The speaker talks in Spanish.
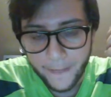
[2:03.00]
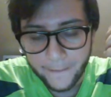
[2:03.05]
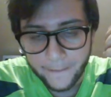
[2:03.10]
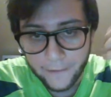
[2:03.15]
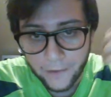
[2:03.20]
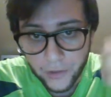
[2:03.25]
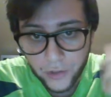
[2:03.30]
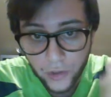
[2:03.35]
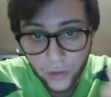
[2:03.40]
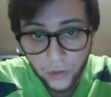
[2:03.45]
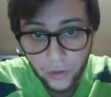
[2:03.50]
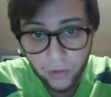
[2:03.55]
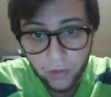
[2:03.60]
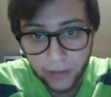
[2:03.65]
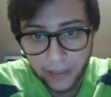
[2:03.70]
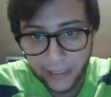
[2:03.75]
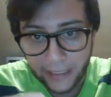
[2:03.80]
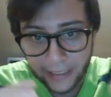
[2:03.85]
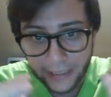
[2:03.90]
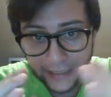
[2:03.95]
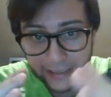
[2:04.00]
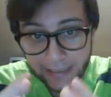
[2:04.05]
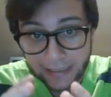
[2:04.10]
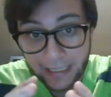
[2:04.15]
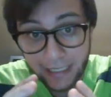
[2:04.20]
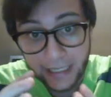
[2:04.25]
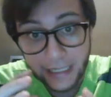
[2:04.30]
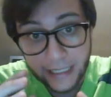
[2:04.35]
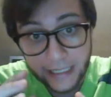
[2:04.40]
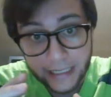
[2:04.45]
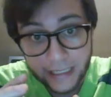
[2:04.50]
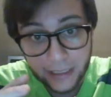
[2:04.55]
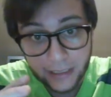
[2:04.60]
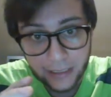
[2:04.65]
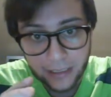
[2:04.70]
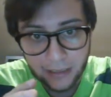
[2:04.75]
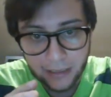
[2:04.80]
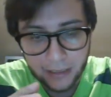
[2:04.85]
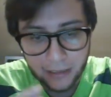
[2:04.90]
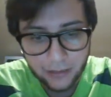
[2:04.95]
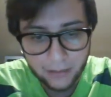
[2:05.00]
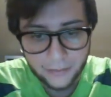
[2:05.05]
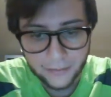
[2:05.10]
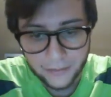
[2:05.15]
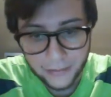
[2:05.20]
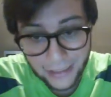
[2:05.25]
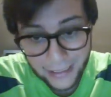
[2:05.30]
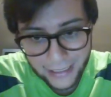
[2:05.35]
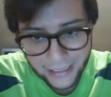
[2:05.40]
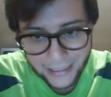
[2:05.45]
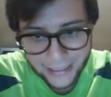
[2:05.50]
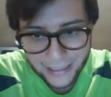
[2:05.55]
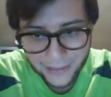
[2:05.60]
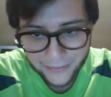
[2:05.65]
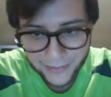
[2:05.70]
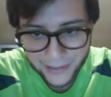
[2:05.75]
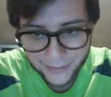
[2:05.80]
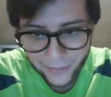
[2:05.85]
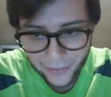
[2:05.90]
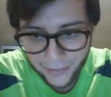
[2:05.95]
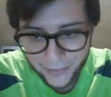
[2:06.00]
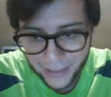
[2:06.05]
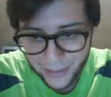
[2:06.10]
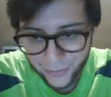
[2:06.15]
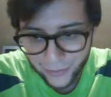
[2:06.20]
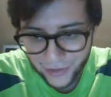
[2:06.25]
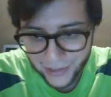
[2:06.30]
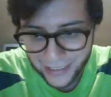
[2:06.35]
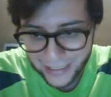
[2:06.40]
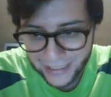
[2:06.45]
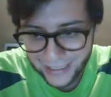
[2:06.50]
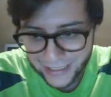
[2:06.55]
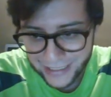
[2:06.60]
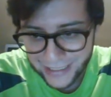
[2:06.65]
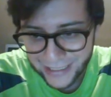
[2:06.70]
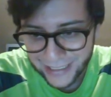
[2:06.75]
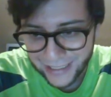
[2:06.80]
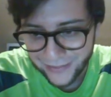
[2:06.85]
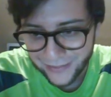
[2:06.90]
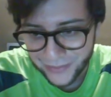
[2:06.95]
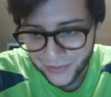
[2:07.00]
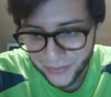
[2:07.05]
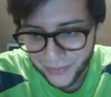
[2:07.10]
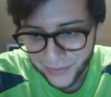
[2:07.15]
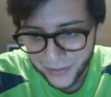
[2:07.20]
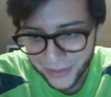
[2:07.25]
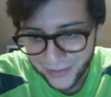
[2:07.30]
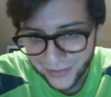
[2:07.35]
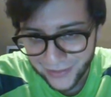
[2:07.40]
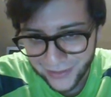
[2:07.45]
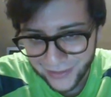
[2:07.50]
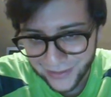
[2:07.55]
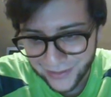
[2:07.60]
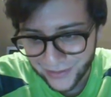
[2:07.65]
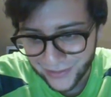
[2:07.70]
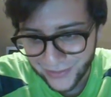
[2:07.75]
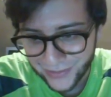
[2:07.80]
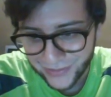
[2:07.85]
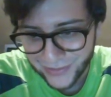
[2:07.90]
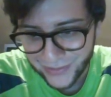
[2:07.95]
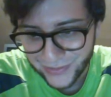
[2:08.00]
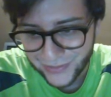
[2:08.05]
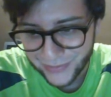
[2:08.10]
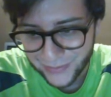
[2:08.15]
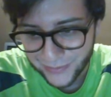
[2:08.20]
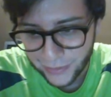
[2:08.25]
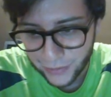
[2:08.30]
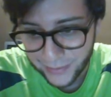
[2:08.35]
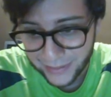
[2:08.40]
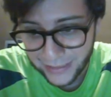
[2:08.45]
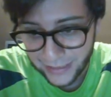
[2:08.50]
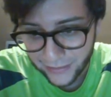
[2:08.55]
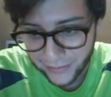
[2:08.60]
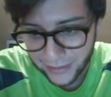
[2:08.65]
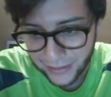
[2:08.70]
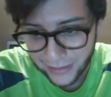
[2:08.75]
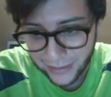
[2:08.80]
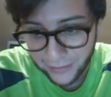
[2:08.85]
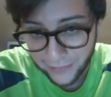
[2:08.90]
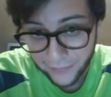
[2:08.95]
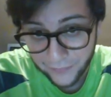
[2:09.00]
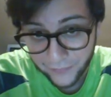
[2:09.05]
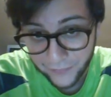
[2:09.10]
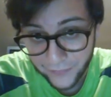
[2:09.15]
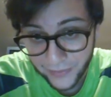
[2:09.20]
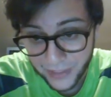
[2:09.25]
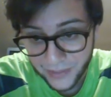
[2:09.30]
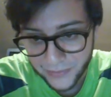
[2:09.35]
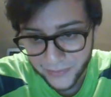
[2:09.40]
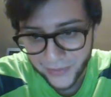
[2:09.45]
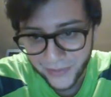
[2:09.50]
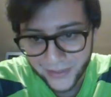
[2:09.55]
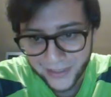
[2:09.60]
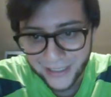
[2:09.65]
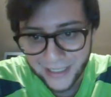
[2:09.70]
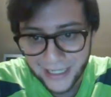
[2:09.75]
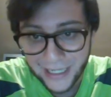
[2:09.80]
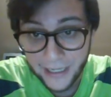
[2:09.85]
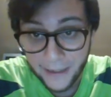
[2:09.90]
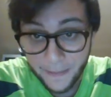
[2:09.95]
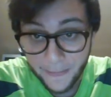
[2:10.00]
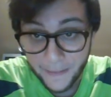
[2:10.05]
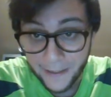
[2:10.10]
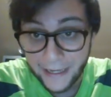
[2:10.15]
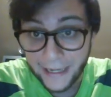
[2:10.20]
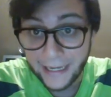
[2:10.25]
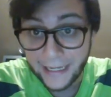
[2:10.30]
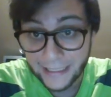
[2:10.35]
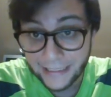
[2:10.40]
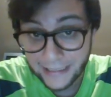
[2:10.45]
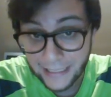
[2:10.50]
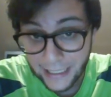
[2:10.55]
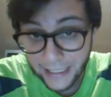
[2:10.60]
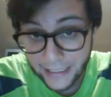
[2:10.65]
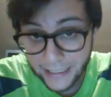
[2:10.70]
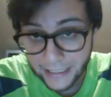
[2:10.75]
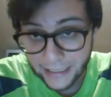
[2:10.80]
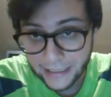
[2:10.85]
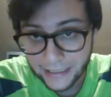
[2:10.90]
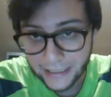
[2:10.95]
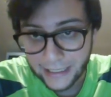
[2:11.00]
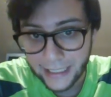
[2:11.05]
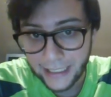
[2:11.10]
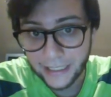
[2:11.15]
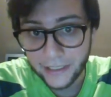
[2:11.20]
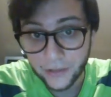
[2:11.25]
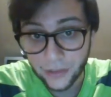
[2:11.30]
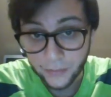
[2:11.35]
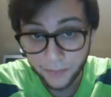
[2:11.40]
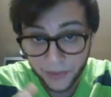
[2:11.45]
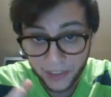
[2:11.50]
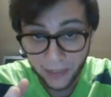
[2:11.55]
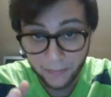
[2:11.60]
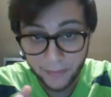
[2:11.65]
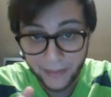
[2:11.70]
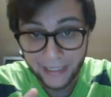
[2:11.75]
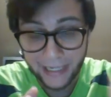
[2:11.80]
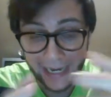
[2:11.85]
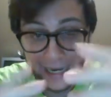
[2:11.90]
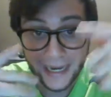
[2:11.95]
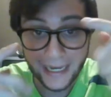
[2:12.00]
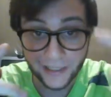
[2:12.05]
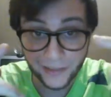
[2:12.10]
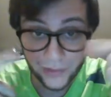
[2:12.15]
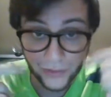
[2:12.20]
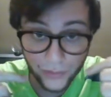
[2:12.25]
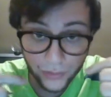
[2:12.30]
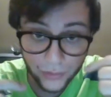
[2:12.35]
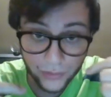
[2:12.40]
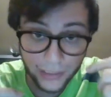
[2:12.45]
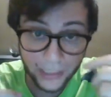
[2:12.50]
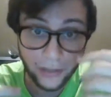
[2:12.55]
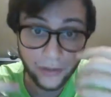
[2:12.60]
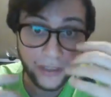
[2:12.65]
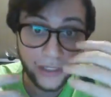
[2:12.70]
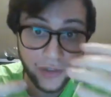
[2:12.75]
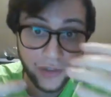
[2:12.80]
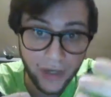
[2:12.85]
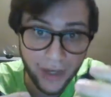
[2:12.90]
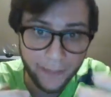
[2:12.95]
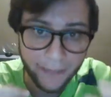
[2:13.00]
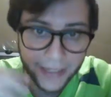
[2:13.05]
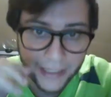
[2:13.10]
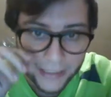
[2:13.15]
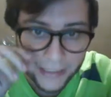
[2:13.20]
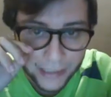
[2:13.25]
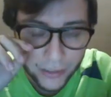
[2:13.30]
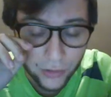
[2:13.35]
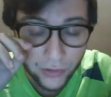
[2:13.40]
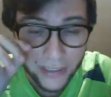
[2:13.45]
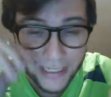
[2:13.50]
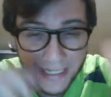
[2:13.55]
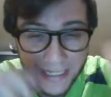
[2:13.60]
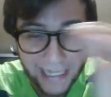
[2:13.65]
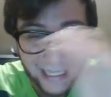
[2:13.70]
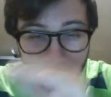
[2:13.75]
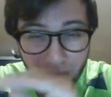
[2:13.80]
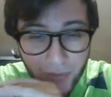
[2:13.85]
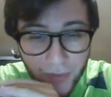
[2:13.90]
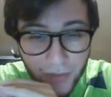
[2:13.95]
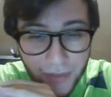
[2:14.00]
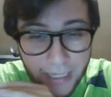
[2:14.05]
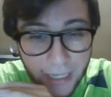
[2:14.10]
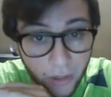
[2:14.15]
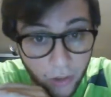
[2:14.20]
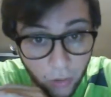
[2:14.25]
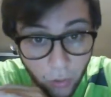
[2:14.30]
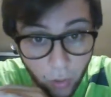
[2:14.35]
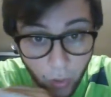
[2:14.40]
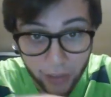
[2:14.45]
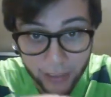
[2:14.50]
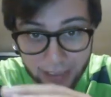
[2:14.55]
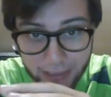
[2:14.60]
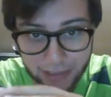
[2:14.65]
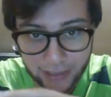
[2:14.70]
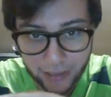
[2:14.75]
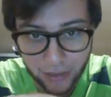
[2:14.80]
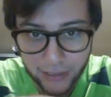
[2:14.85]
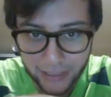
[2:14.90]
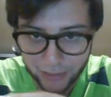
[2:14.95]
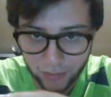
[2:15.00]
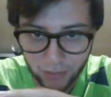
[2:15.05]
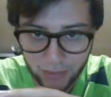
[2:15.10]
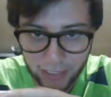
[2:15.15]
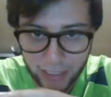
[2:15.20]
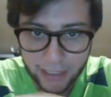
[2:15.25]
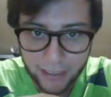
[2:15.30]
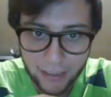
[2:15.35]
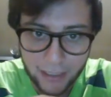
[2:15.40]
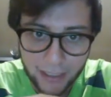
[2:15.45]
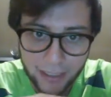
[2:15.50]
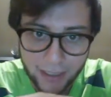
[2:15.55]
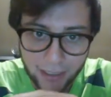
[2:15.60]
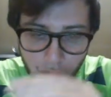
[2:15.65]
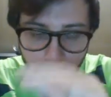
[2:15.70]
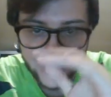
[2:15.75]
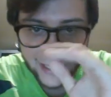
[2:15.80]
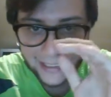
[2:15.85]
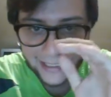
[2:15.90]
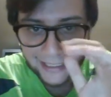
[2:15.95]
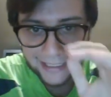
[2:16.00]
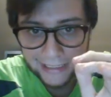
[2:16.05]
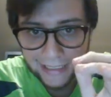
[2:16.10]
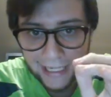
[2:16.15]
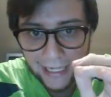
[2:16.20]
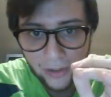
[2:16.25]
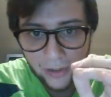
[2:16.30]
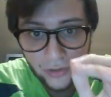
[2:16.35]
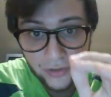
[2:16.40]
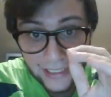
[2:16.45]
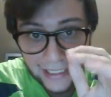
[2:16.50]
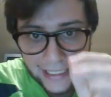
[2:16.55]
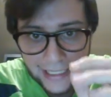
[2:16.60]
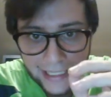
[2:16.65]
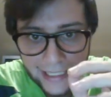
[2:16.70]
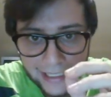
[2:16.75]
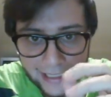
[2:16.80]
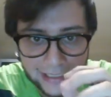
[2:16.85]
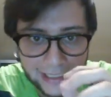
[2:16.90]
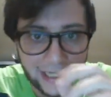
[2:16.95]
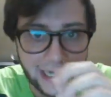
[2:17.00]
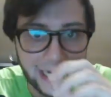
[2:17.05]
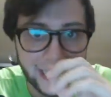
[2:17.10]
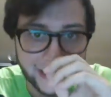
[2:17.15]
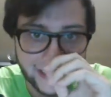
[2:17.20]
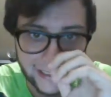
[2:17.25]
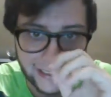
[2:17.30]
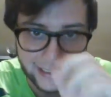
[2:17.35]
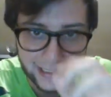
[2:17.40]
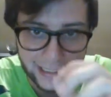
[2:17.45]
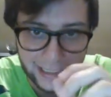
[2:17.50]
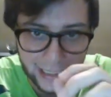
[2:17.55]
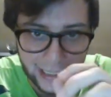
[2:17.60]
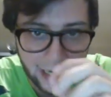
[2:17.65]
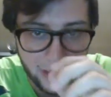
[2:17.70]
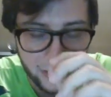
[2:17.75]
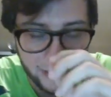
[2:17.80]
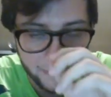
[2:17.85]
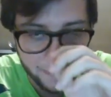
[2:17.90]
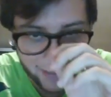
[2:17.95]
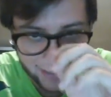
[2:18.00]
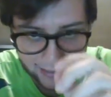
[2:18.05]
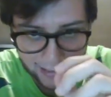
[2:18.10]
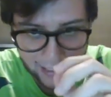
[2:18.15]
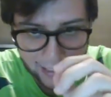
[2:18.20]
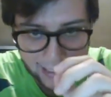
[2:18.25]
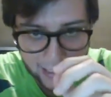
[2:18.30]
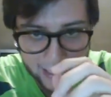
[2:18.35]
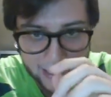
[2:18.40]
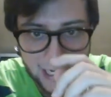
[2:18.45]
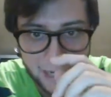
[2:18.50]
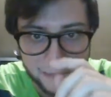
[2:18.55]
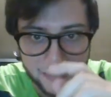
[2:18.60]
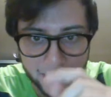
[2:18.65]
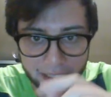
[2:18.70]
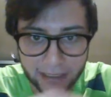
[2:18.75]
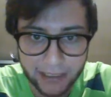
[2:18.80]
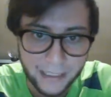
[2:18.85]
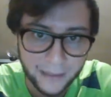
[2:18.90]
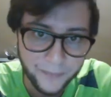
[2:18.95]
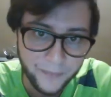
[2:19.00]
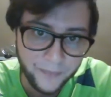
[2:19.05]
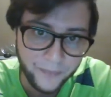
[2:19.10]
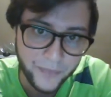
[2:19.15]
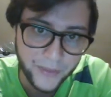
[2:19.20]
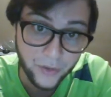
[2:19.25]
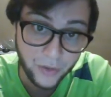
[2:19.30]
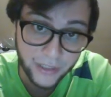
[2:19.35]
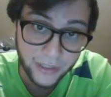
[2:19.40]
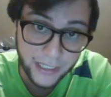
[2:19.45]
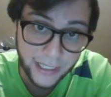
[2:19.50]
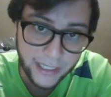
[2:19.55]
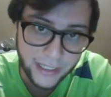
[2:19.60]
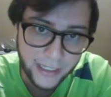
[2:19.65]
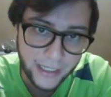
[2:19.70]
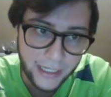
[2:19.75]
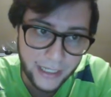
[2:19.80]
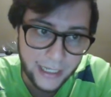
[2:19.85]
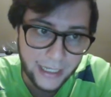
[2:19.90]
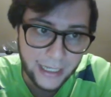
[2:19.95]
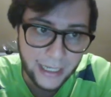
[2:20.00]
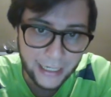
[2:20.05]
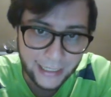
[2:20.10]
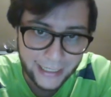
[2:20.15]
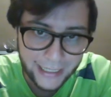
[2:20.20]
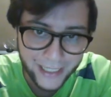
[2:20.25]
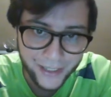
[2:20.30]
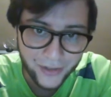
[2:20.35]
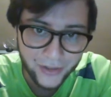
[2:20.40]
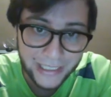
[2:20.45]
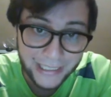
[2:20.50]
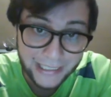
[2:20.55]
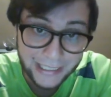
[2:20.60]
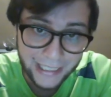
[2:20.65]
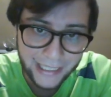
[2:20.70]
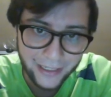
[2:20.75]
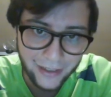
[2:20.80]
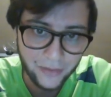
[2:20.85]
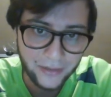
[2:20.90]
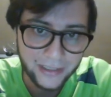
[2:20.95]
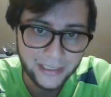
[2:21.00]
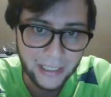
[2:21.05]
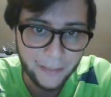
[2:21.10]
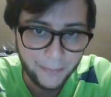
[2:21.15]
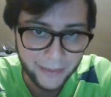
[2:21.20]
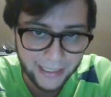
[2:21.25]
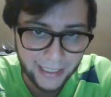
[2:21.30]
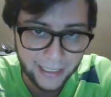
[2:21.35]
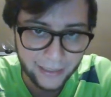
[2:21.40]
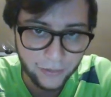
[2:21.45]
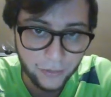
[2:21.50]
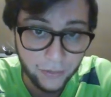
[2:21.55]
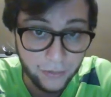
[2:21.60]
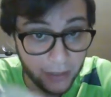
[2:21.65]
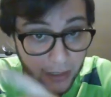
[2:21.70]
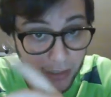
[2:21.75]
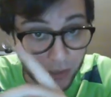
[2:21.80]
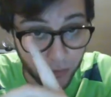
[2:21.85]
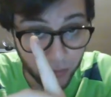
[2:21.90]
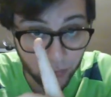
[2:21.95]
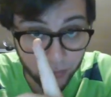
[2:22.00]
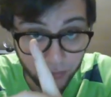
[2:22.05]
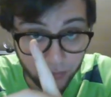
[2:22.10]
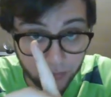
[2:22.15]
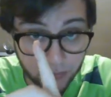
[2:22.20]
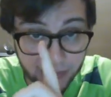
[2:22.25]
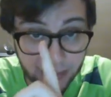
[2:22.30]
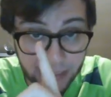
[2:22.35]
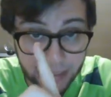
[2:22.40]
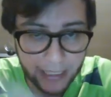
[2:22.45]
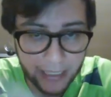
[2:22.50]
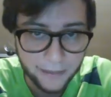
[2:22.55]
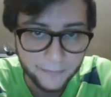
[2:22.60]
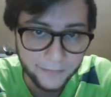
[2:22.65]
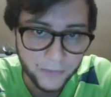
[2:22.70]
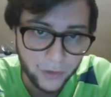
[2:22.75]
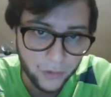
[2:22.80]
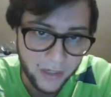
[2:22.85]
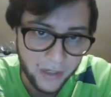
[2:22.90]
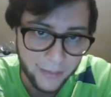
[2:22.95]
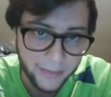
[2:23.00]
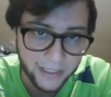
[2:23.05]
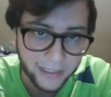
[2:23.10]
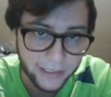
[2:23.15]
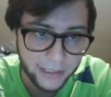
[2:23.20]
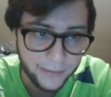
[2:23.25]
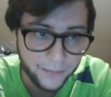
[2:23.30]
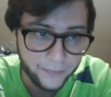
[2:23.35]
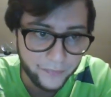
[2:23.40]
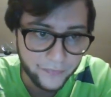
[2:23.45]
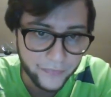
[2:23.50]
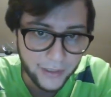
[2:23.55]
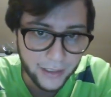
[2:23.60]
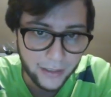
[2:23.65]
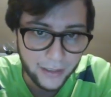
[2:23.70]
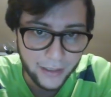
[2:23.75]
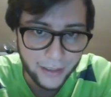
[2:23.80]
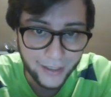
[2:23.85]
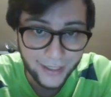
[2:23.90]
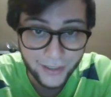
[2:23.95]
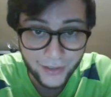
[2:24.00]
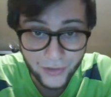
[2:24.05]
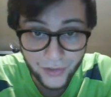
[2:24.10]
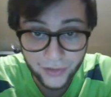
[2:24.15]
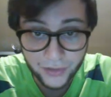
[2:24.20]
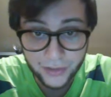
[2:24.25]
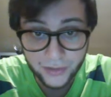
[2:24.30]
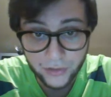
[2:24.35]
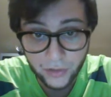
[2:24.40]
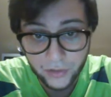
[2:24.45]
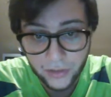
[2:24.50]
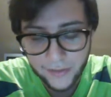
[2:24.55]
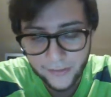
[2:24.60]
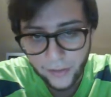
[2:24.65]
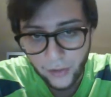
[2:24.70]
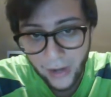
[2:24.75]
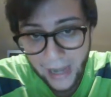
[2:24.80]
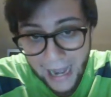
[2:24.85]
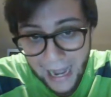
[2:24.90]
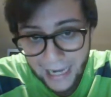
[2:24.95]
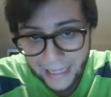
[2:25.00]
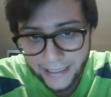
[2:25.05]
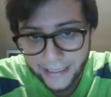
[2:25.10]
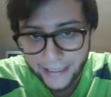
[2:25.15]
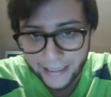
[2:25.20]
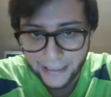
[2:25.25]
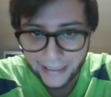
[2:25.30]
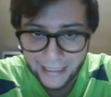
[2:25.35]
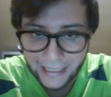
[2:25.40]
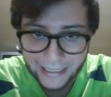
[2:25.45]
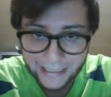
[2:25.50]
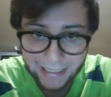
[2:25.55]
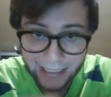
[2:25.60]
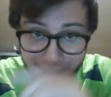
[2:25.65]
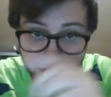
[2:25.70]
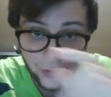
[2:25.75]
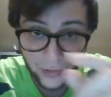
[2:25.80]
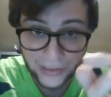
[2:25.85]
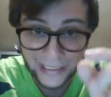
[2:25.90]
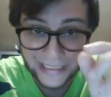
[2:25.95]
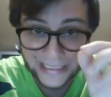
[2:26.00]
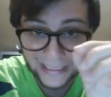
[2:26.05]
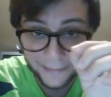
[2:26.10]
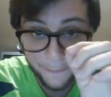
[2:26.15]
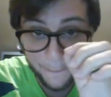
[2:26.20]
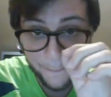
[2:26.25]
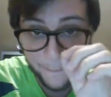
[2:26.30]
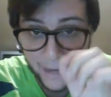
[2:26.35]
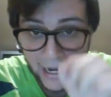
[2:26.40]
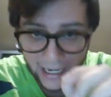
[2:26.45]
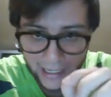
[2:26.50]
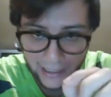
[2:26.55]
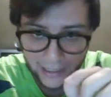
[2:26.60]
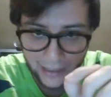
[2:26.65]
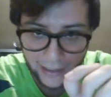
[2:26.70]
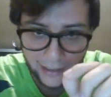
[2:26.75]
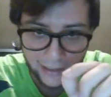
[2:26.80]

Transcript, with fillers: yo en esta área. Ay, siempre se me olvida mutear aquí el grupo de los comentarios de Facebook. En esta área de dropshipping, esto es lo que yo he aprendido y he estudiado horas de horas, ¿ok? Yo me he sentado días a, a investigar y aprender, ¿ok? Aquí yo sí sé lo que está pasando no en su totalidad, obviamente. Entonces, donde veo a alguien que hace las cosas mal,